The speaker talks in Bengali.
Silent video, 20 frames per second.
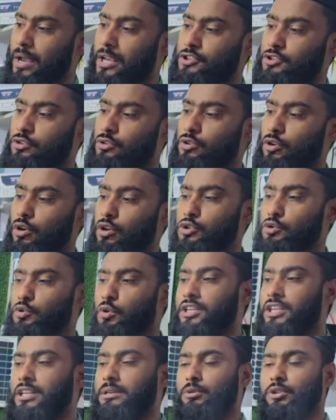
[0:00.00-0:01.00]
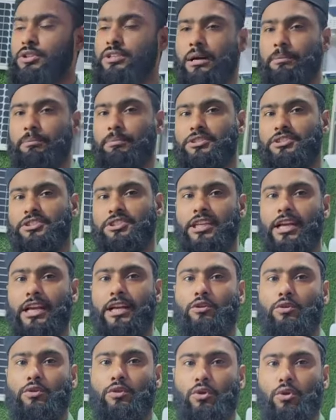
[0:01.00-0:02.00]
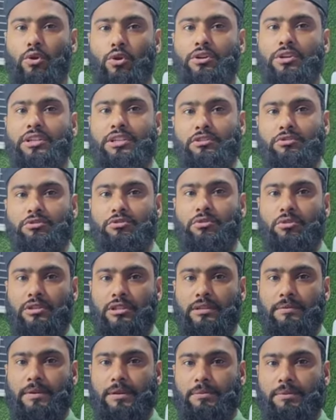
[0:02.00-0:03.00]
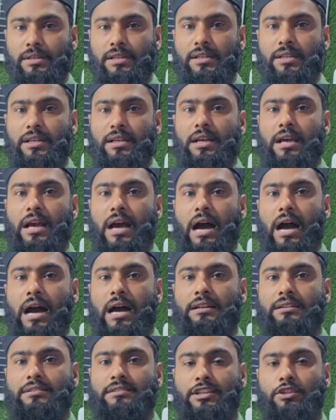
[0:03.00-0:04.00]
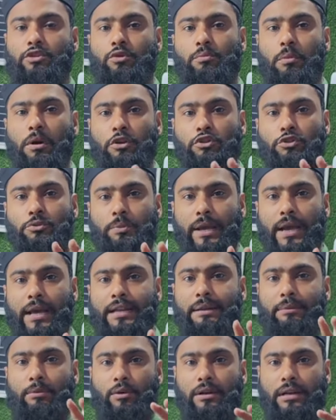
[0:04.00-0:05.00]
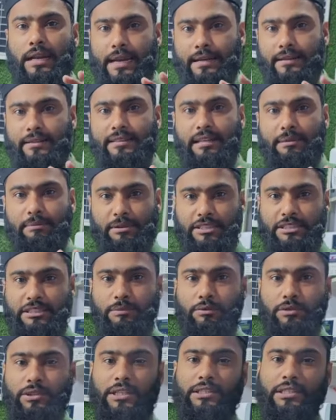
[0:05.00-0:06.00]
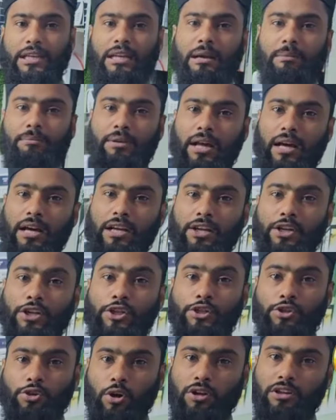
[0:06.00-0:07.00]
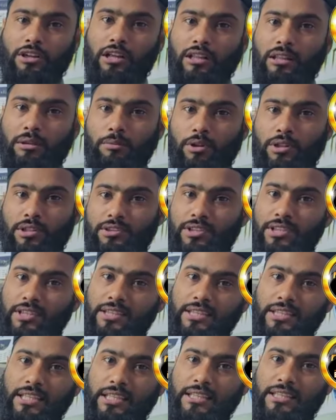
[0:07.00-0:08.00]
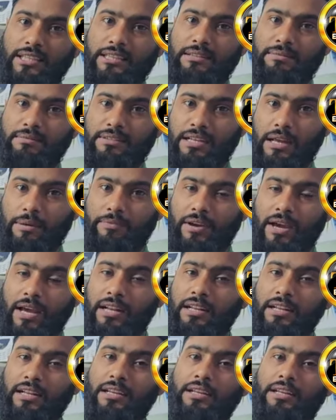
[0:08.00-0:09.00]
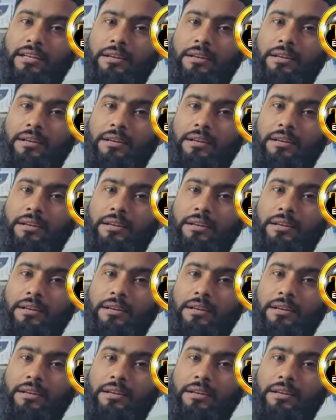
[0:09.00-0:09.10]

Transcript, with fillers: পাঁচশো দশ ওয়াটের মধ্যে আপনি যে কোনো লোড ইউজ করতে পারবেন আর যেহেতু মানুষ ফ্যান এবং লাইট দিয়ে বেশি বোঝে তাই আমরা শর্টকাটে বলতেছি তিনটা ফ্যান